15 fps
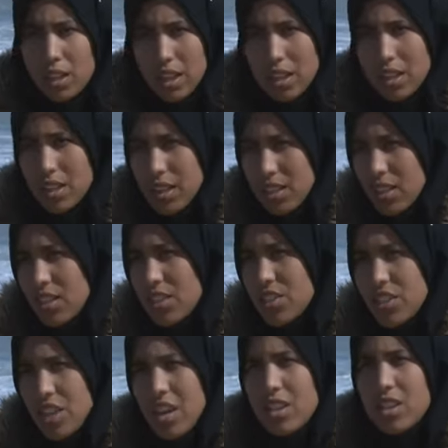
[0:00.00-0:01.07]
دخلت
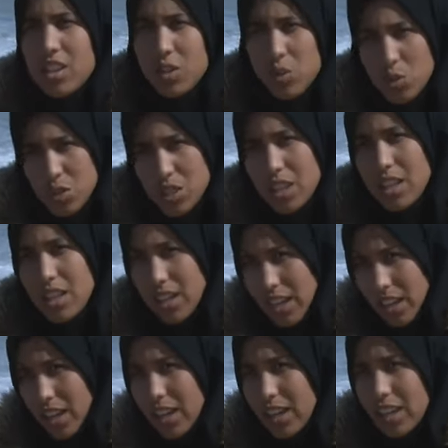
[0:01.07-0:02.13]
ليه جا عندنا الاستاذ اللي
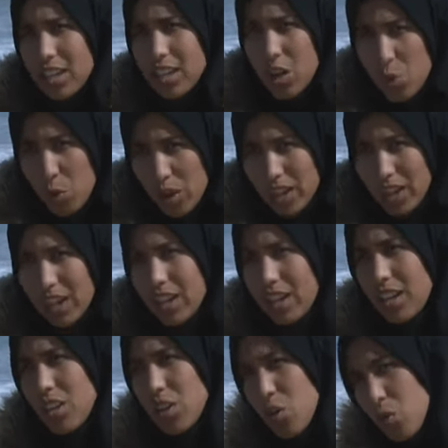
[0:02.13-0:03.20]
كيقرينا هو
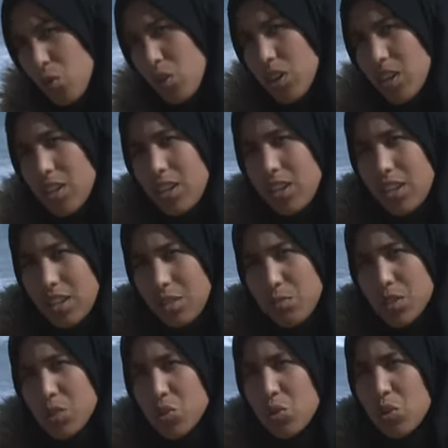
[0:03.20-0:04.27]
كيقرينا آه، يعني
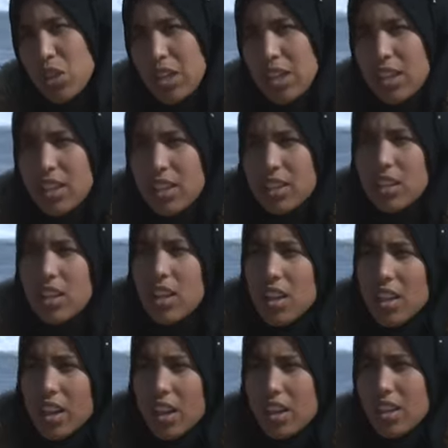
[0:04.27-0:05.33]
مسؤول عليه
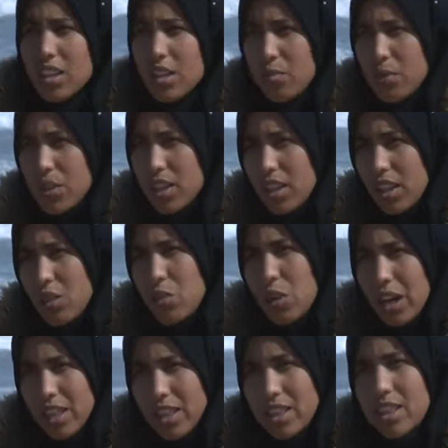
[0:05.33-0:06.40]
قال لنا بني كاين
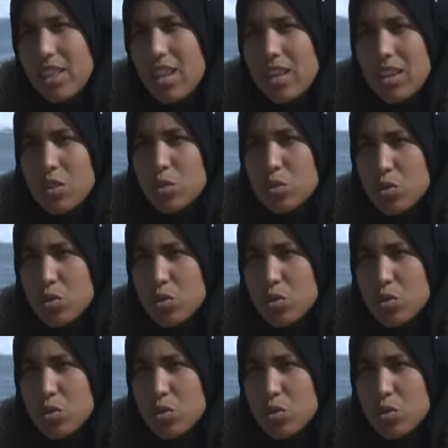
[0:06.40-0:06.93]
واحد النادي